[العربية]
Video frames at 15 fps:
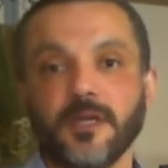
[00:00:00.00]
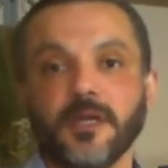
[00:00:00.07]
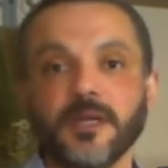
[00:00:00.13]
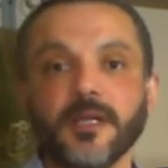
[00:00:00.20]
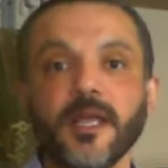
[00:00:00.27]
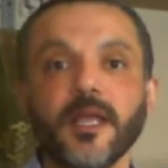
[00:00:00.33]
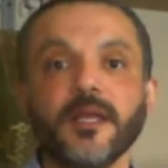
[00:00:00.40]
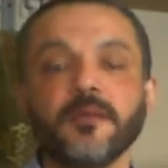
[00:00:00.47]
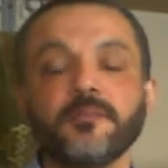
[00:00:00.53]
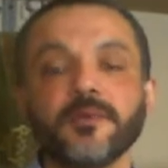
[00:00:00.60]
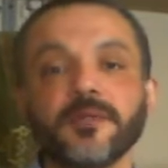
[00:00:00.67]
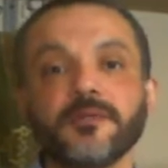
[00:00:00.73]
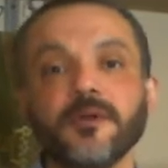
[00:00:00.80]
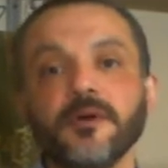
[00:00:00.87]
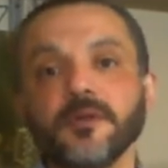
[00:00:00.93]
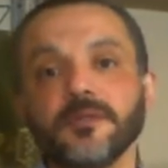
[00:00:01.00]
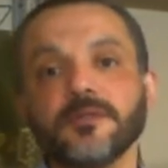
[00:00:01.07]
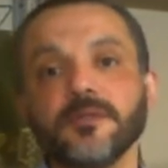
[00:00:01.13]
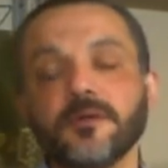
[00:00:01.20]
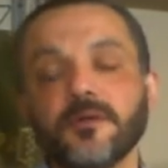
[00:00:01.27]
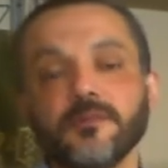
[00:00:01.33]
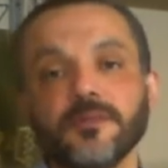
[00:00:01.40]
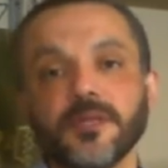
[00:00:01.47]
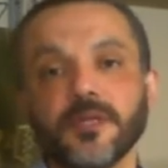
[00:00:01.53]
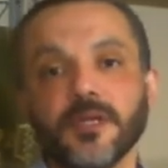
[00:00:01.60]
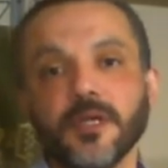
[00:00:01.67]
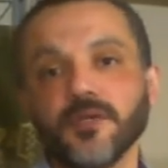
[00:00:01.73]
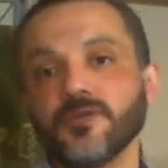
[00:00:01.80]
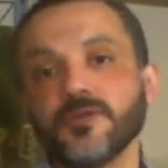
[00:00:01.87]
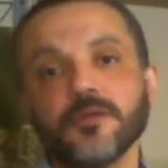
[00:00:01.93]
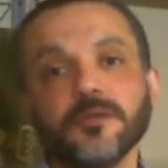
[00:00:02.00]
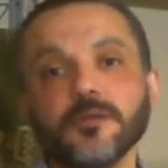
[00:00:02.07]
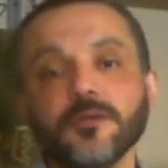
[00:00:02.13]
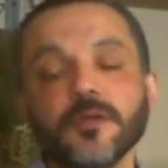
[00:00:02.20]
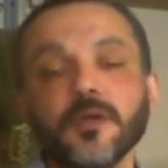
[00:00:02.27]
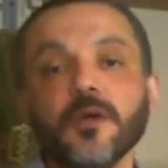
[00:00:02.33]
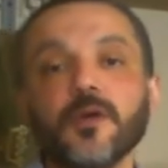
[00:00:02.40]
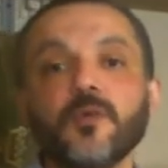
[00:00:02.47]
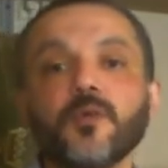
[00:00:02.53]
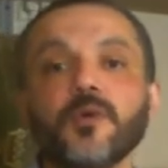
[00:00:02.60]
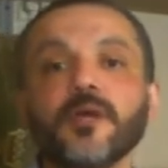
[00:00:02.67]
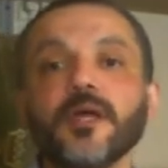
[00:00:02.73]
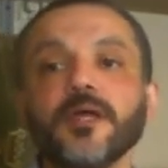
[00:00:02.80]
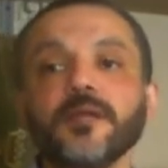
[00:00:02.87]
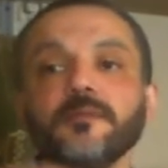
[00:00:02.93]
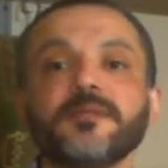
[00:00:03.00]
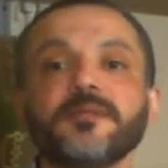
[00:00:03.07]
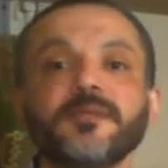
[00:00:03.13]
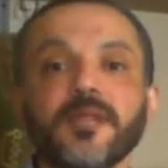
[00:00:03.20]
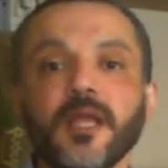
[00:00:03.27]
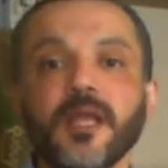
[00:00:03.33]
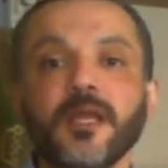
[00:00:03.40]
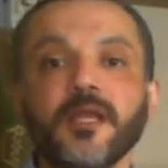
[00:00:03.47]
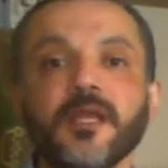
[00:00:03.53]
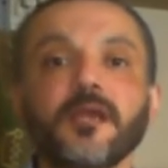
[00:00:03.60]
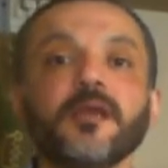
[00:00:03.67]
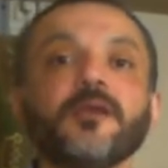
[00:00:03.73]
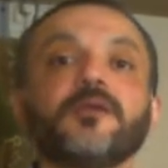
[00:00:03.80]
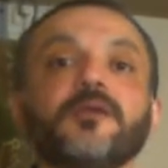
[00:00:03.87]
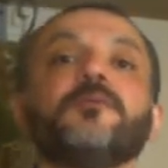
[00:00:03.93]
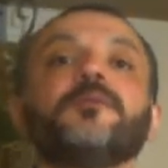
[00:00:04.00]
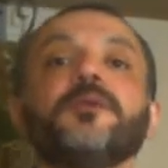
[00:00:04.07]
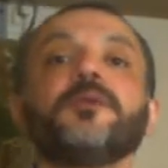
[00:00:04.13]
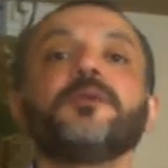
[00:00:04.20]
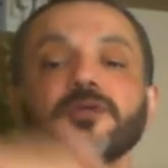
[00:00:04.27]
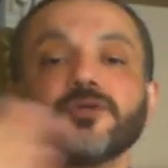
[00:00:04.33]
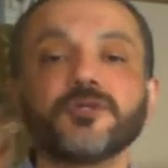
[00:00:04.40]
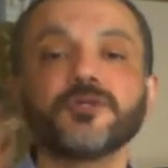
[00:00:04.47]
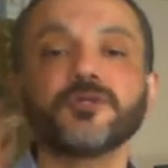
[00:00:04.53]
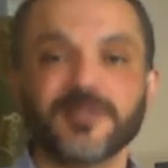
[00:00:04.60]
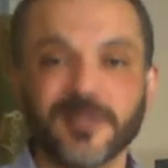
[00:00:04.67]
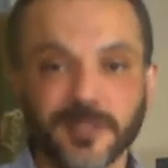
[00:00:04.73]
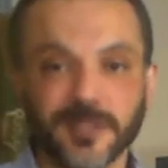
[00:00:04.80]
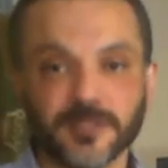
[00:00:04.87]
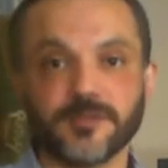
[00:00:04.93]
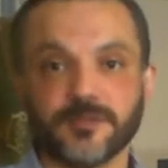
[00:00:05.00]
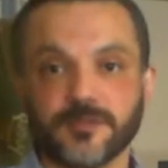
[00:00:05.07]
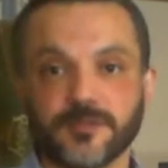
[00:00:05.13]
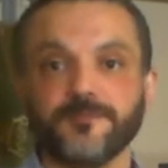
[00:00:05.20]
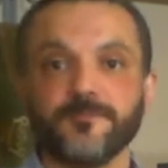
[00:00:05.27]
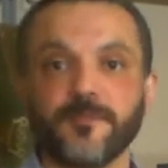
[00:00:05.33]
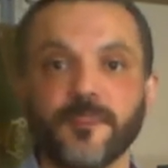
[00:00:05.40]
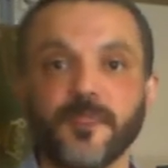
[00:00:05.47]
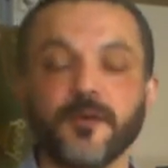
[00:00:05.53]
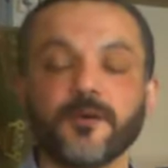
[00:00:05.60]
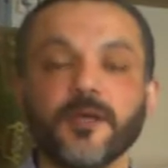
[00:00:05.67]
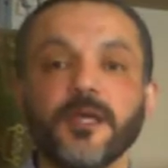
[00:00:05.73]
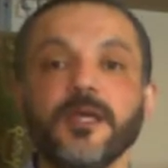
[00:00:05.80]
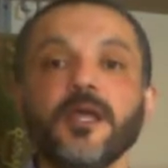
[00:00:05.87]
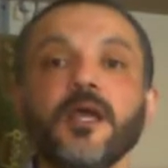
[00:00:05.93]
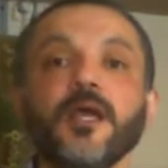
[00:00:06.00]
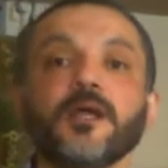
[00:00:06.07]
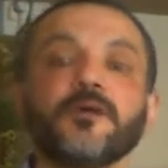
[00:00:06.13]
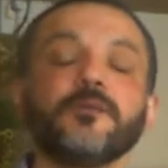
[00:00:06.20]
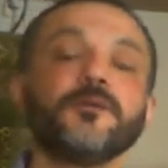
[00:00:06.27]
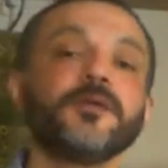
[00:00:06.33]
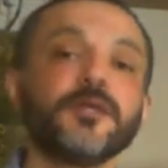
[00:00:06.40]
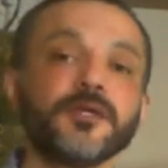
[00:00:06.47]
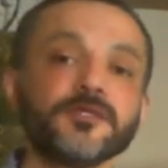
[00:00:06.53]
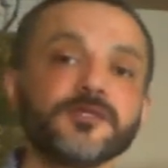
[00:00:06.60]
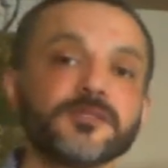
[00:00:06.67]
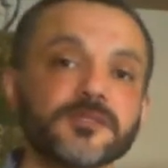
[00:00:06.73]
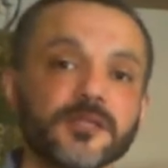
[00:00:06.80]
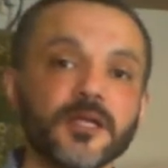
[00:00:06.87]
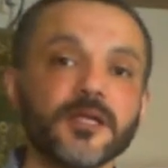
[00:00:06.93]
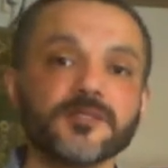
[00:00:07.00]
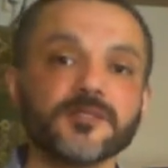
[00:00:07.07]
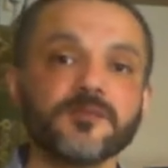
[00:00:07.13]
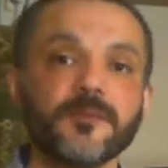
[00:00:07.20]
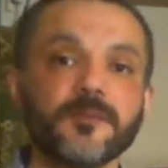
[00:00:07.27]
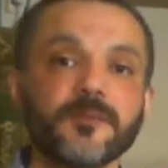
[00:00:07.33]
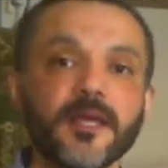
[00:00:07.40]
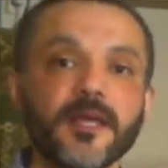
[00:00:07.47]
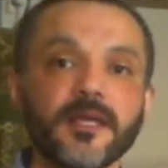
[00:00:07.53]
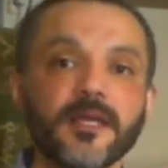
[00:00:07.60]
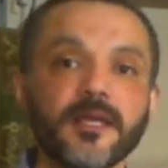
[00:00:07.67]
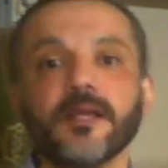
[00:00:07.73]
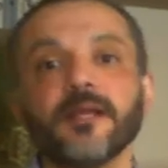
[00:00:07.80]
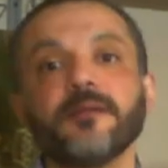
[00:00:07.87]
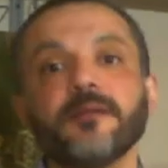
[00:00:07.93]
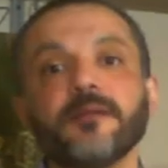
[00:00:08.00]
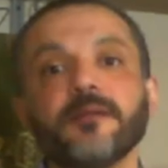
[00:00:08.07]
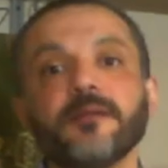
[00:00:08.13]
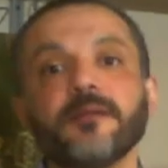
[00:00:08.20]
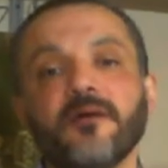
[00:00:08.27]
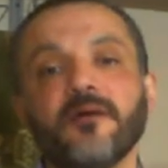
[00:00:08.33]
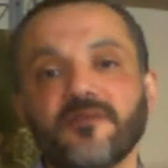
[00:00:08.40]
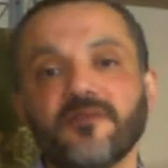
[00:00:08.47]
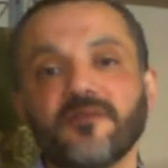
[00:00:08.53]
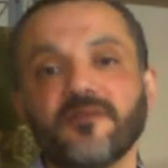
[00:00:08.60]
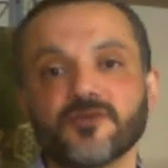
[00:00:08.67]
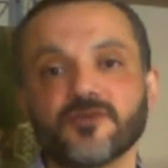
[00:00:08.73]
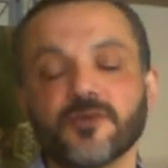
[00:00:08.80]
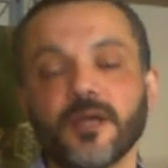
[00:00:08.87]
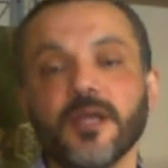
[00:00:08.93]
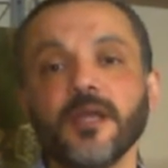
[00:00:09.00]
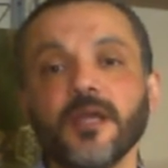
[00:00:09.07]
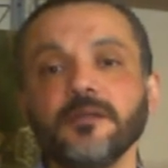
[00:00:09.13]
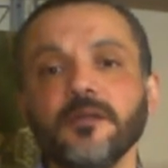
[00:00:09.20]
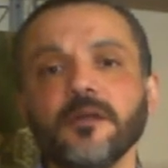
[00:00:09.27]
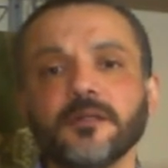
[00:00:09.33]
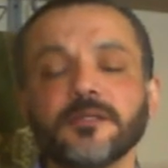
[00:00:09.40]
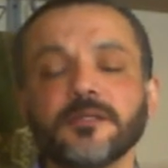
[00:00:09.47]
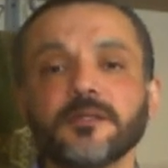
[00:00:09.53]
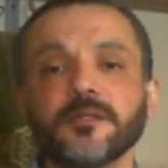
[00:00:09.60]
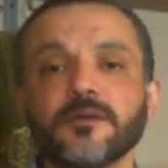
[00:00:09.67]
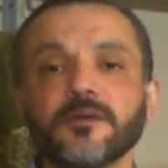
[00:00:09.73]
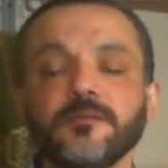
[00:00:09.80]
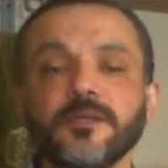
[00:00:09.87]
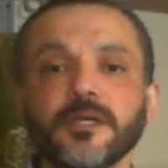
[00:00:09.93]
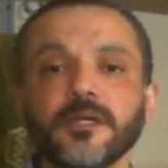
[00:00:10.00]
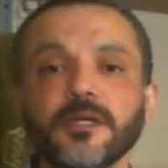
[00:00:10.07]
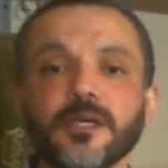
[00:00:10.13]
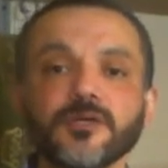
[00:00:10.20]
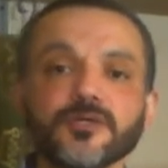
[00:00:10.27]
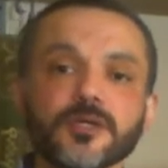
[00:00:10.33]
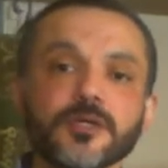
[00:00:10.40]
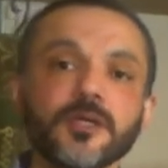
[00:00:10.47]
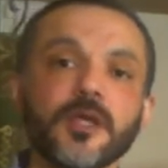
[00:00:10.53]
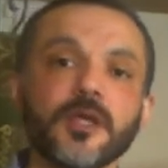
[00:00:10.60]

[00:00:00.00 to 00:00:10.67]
جانب إدارة الكوميونيكيشن والجانب التاني الكوميونيكيشن سكيلز اوكي الكوميونيكيشن سكيلز بقى هي اللي انا بحب اقف عندها شويه اداره الكوميونيكيشن